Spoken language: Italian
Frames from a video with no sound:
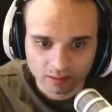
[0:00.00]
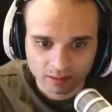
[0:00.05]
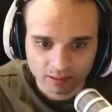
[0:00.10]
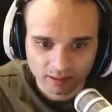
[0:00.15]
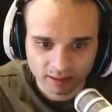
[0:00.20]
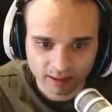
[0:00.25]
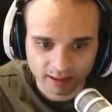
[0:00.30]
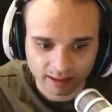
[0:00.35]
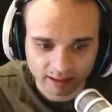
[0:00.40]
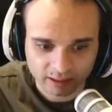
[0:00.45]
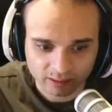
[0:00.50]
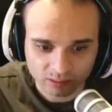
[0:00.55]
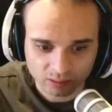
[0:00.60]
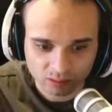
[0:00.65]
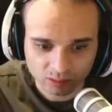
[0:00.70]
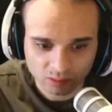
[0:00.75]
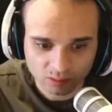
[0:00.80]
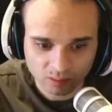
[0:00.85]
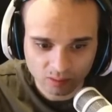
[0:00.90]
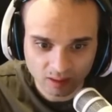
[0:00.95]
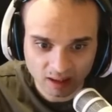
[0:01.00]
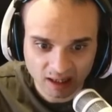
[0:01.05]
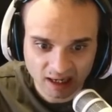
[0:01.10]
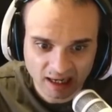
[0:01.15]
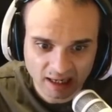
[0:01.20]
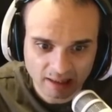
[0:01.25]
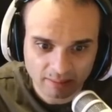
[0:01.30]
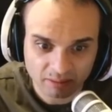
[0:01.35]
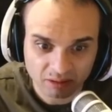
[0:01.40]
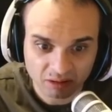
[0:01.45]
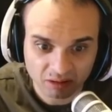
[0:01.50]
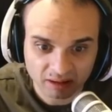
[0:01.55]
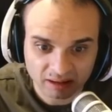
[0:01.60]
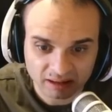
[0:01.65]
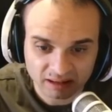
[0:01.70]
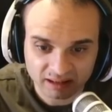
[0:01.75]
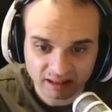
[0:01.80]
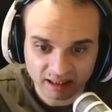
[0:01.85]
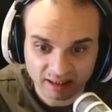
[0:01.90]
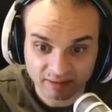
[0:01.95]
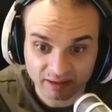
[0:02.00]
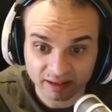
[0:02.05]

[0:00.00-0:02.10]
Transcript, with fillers: Ecco qua però a dire